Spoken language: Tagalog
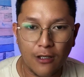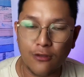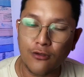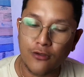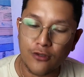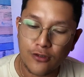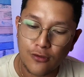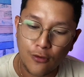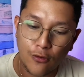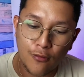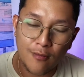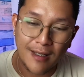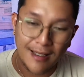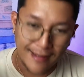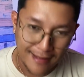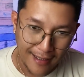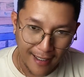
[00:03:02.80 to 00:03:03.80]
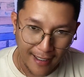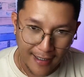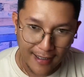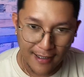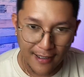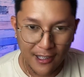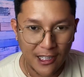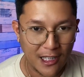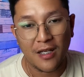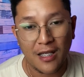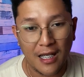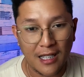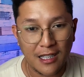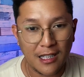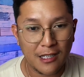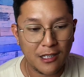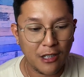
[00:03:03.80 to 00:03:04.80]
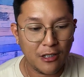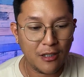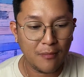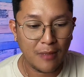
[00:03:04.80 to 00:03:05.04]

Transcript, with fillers: lang ako, gusto kong mag-try. Magkakat lang tayo